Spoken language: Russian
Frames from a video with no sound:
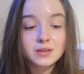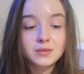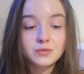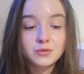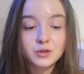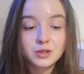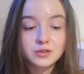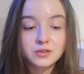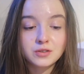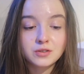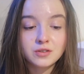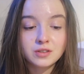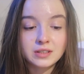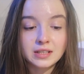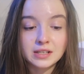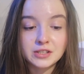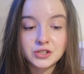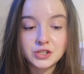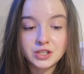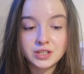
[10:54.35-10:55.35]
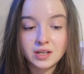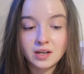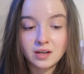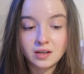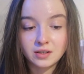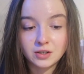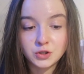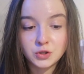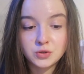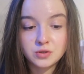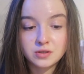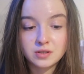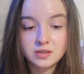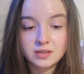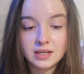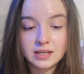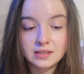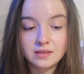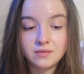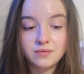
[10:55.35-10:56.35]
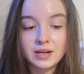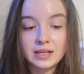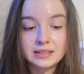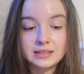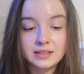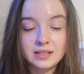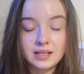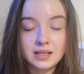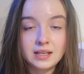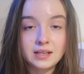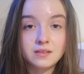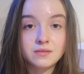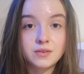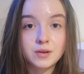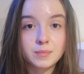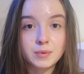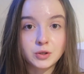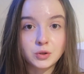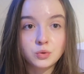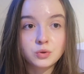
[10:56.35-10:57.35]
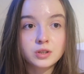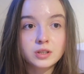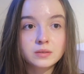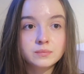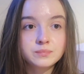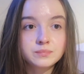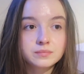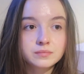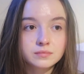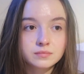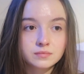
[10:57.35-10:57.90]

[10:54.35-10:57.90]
вот, но также я хочу создать 2-3 инфопродукта,